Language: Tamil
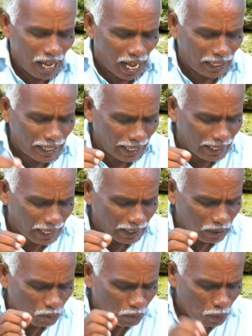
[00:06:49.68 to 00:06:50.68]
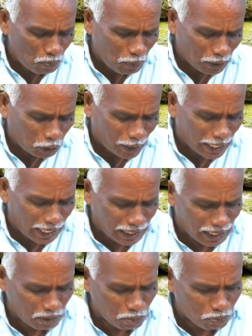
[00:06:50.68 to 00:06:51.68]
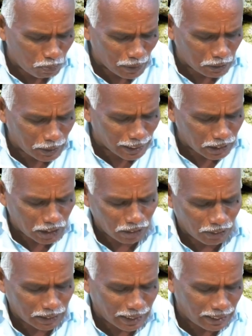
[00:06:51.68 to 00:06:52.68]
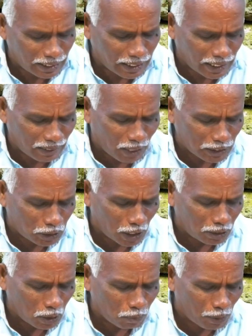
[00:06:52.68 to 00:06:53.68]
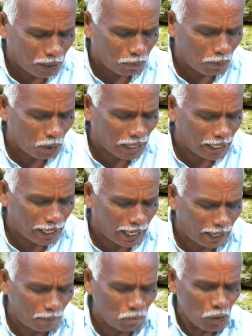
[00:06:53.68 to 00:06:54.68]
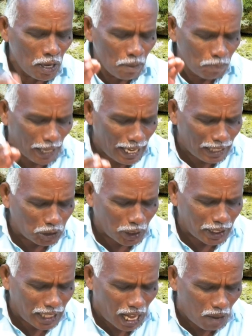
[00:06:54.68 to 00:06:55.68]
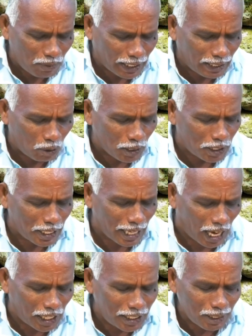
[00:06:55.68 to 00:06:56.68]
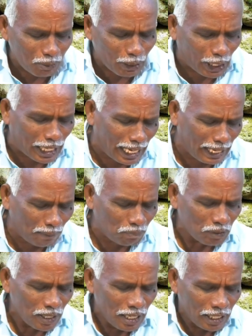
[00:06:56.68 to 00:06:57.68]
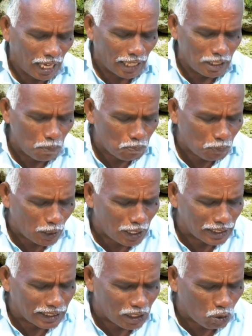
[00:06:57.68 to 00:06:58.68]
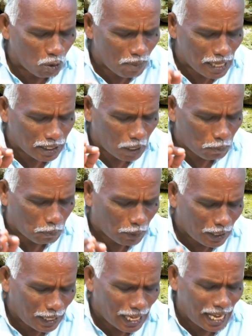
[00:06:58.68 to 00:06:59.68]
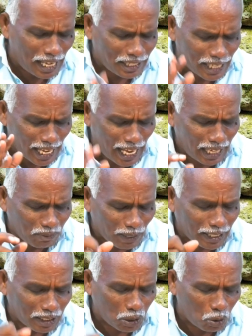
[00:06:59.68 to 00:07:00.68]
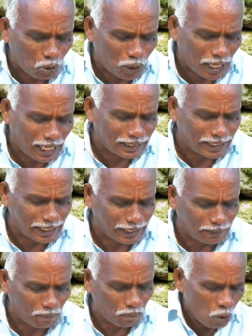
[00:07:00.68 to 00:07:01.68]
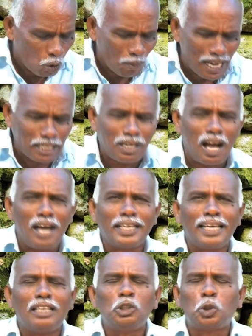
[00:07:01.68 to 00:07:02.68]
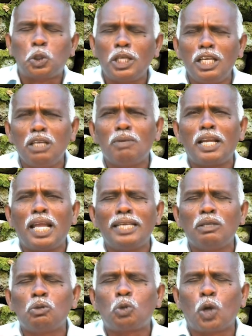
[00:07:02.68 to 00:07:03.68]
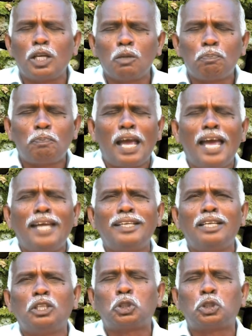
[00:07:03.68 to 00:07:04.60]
அங்கே முப்பத்தி ஏழு முப்பத்தி எட்டு வசனங்களை வாசித்து பார்ப்போமானால் பேதுரு அவரை நோக்கி ஆண்டவரே நான் இப்பொழுது உமக்கு பின்னே ஏன் வரக்கூடாது உமக்காக என் ஜீவனையும் கொடுப்பேன் என்று